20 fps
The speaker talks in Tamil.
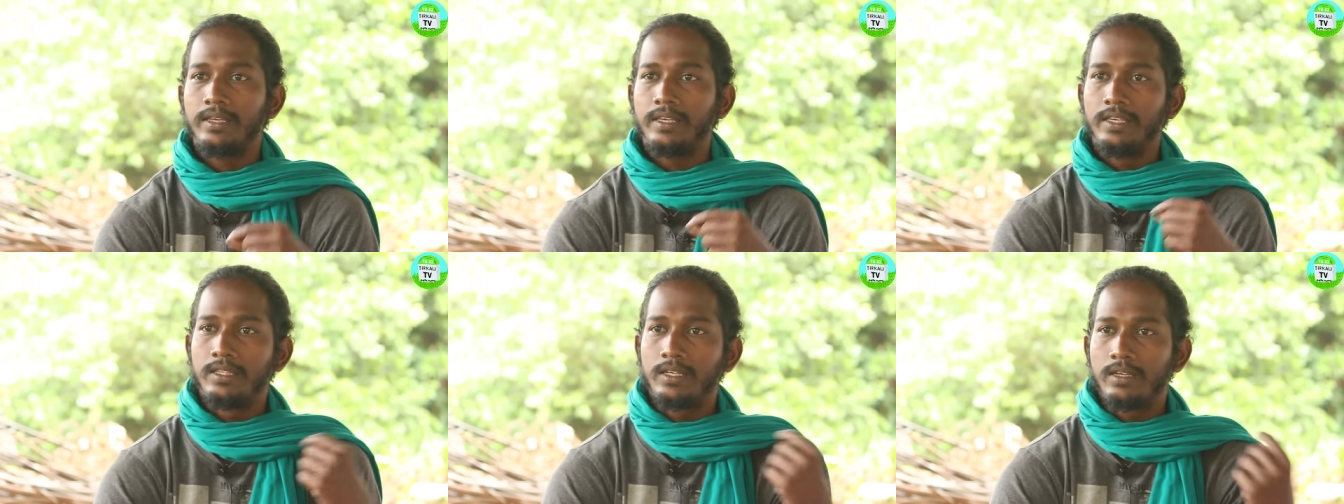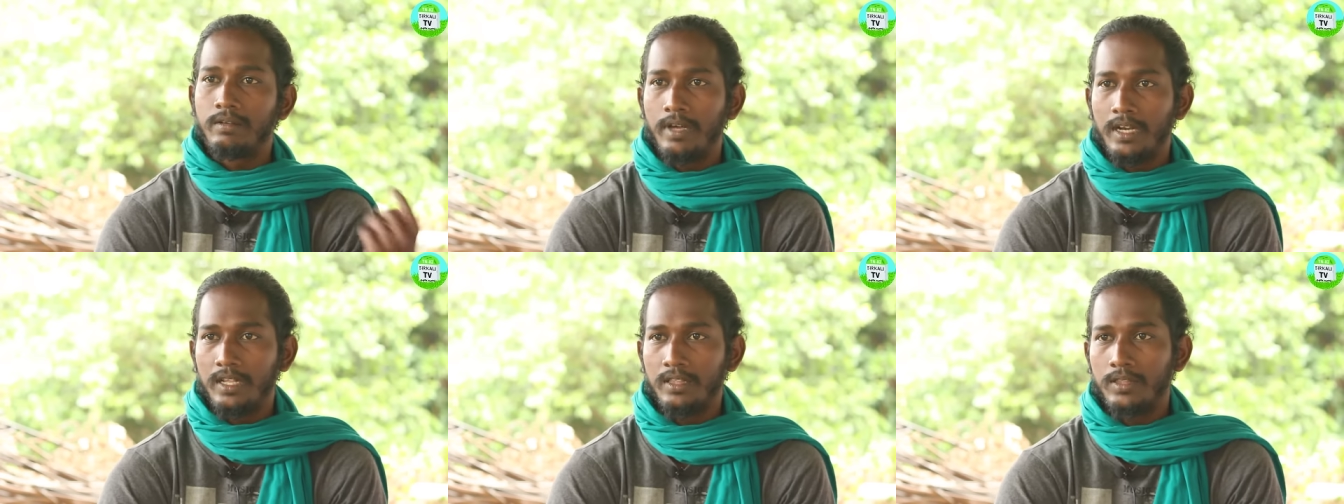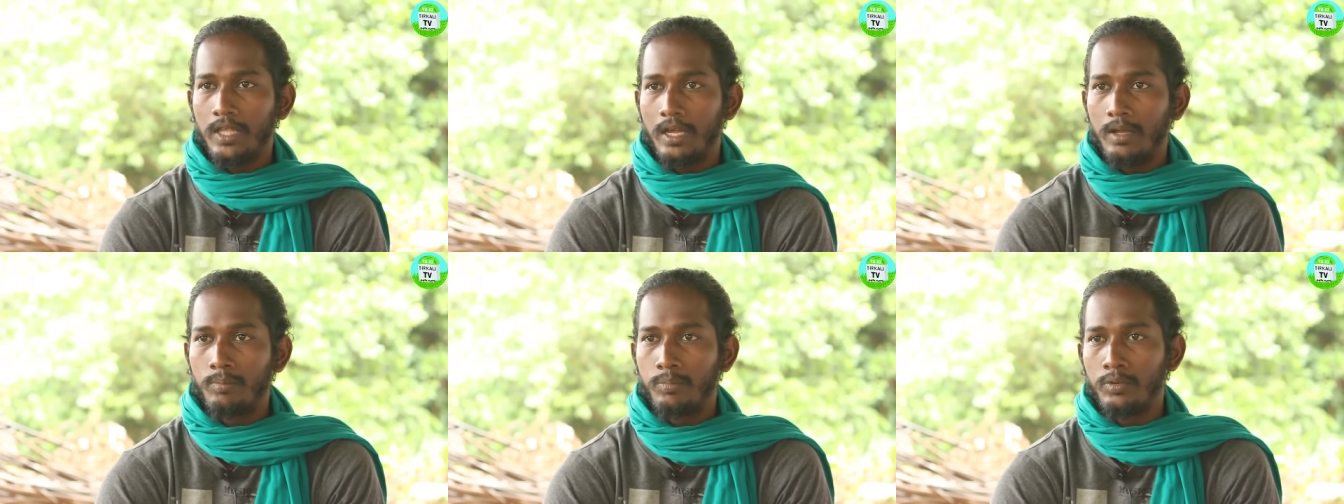இதுக்கு வர
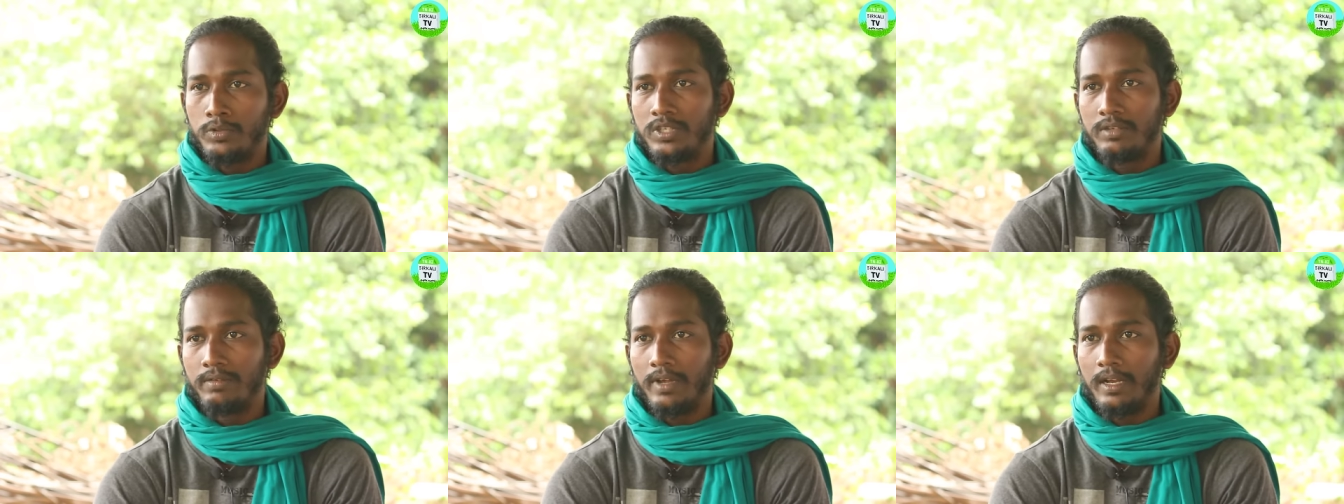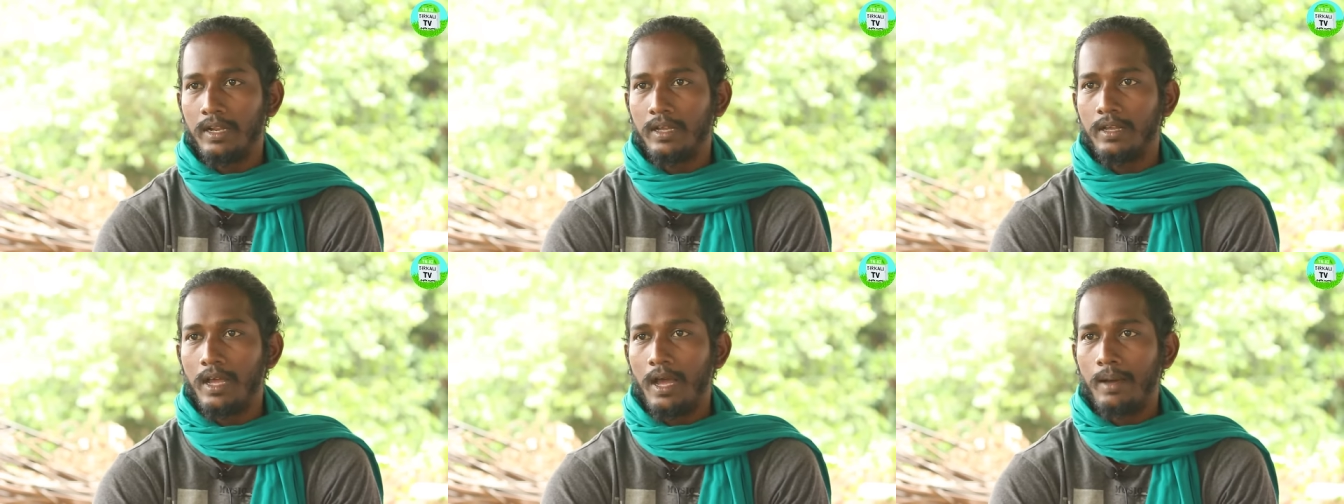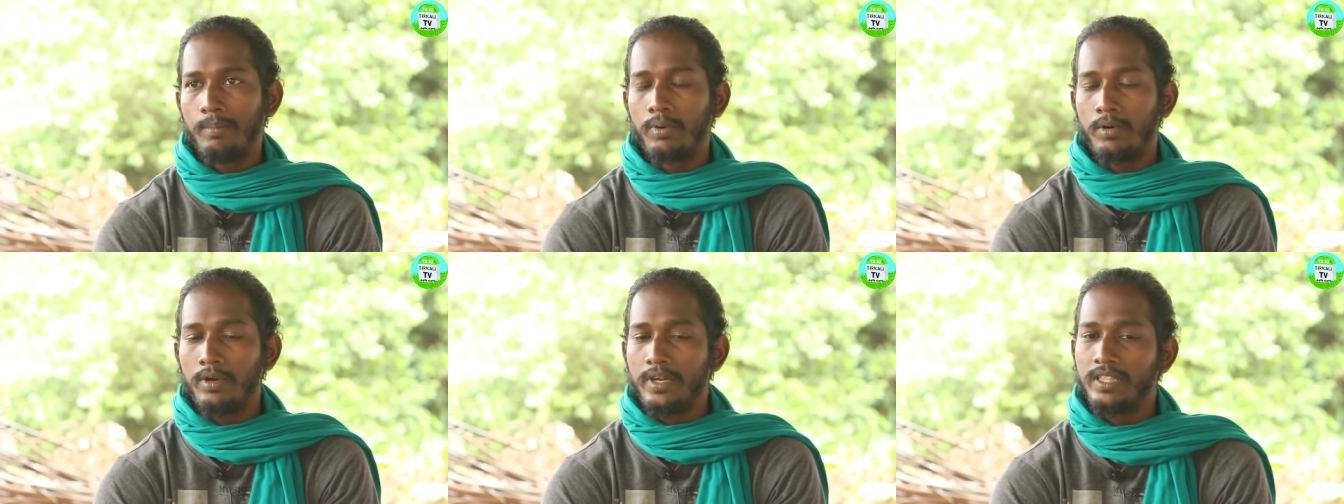த பூச்சி வேற
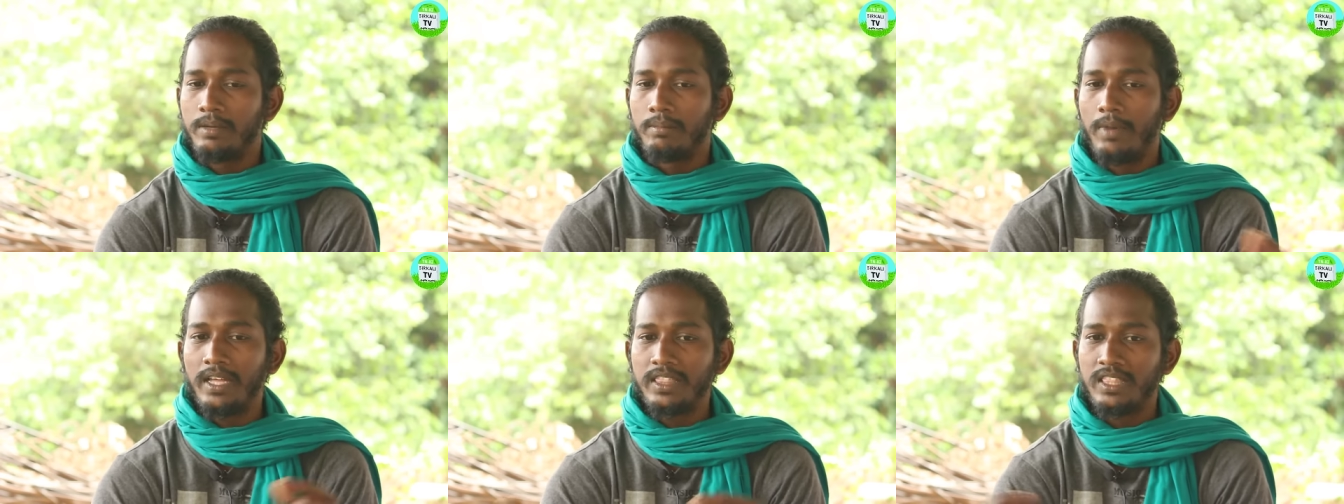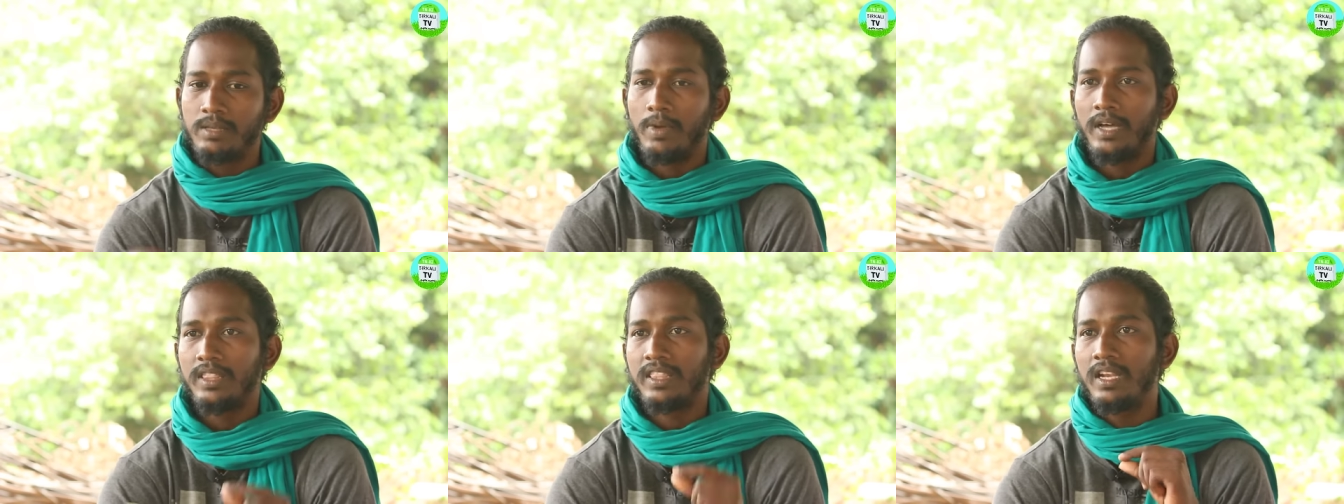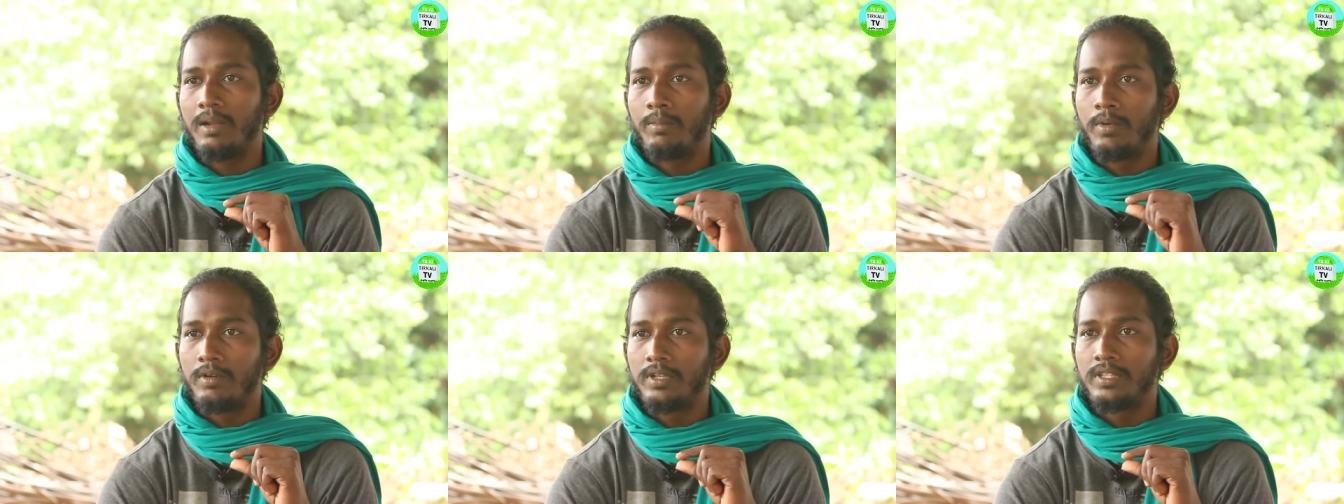அப்போது இதை மாற்றி மாற்றி
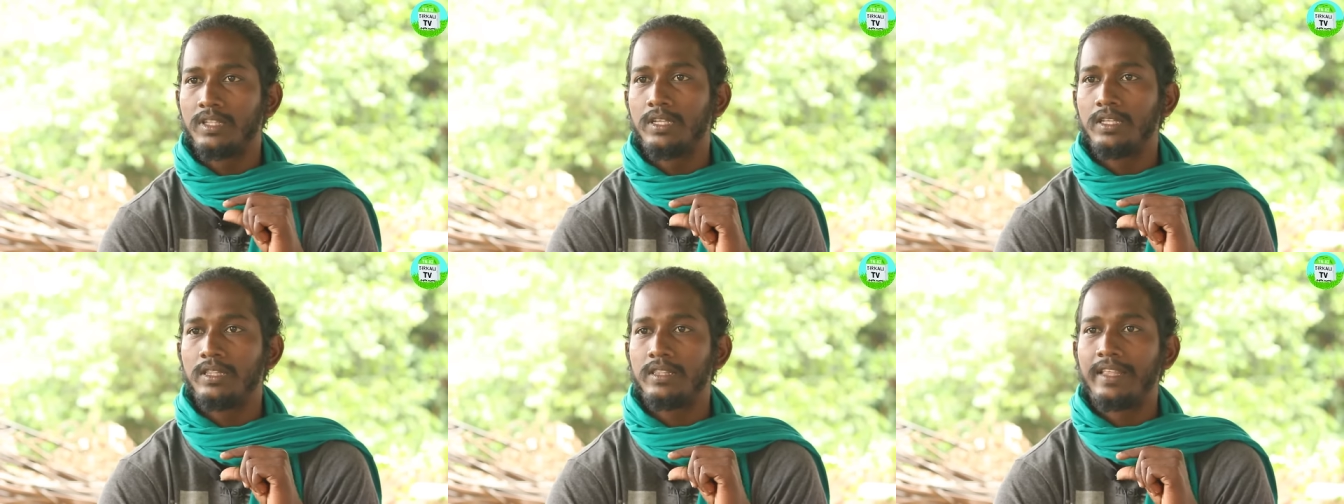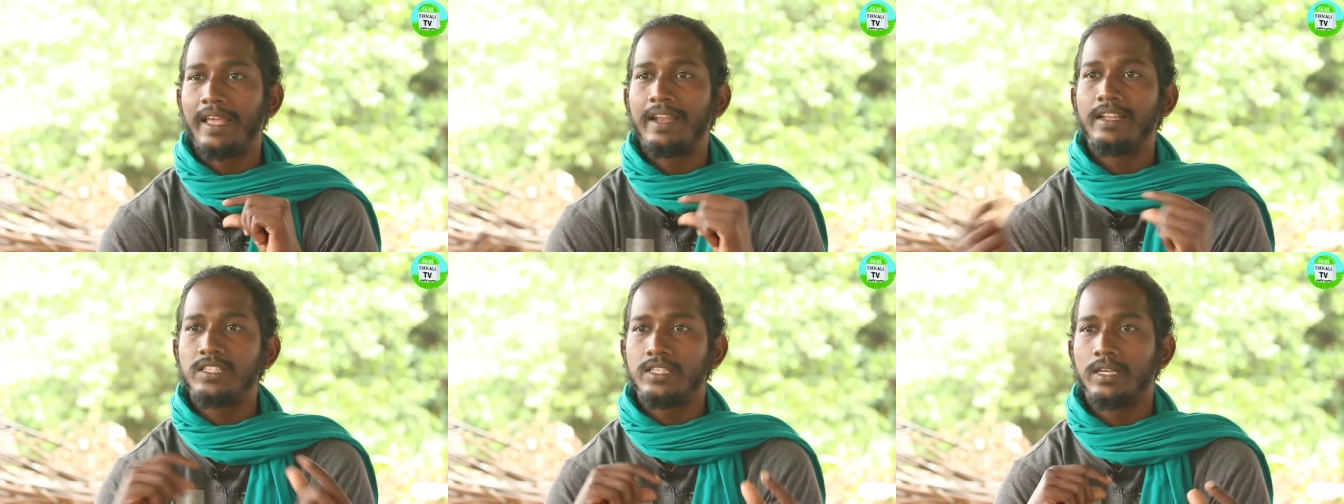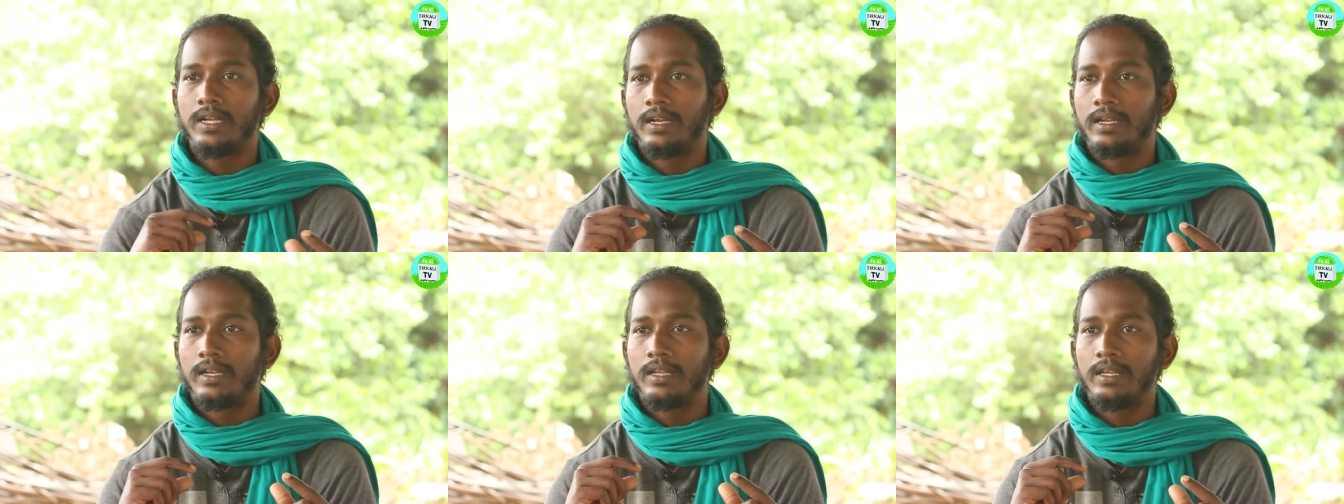நம்ம வந்து
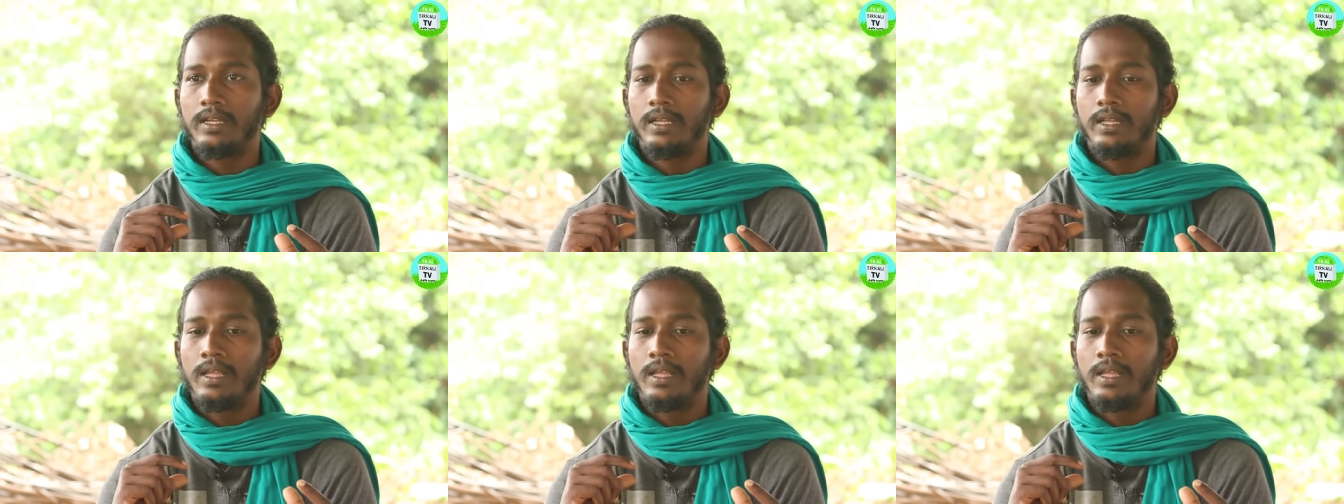தெரிஞ்சுக்கிட்டு